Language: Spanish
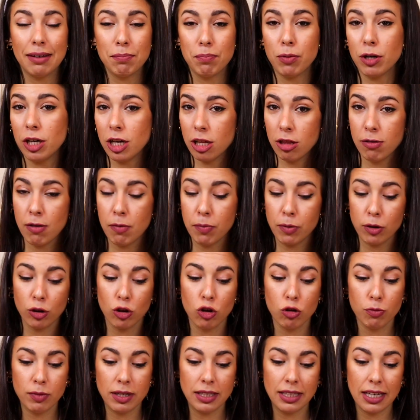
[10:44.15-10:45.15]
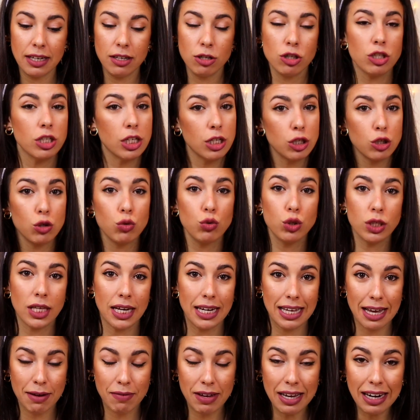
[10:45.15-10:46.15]
Ponedme por comentarios qué os
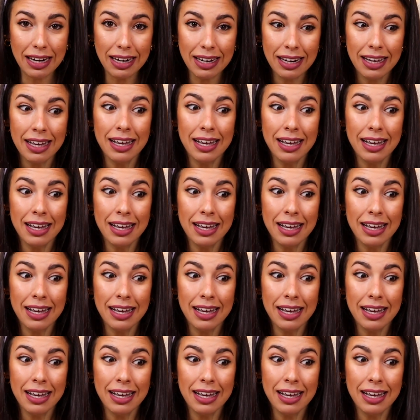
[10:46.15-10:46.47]
gustaría ver